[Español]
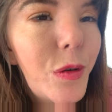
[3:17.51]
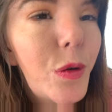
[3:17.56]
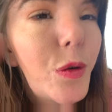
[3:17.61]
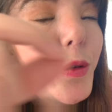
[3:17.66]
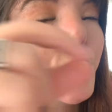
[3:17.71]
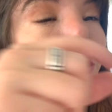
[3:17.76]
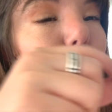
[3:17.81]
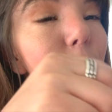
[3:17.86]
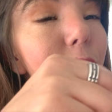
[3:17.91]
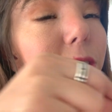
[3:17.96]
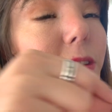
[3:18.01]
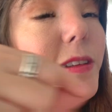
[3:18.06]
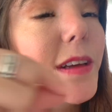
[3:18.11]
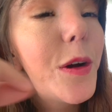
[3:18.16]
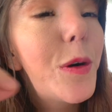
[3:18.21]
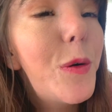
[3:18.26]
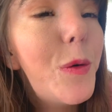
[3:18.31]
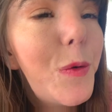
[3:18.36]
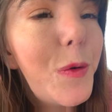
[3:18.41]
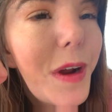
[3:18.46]
o estoy
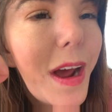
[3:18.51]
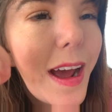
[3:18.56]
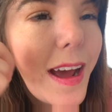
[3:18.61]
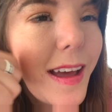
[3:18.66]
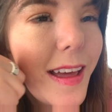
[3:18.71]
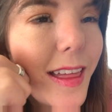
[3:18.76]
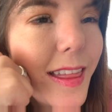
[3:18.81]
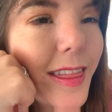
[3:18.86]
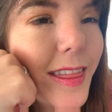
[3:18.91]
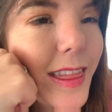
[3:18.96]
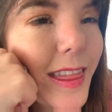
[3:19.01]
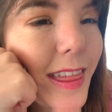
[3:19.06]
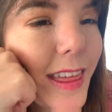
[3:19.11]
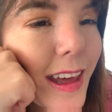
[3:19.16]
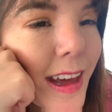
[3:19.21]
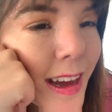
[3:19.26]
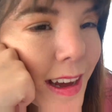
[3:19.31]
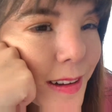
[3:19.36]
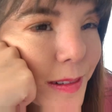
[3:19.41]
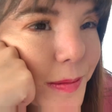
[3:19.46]
segura
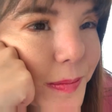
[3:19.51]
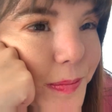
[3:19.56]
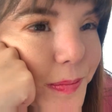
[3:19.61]
de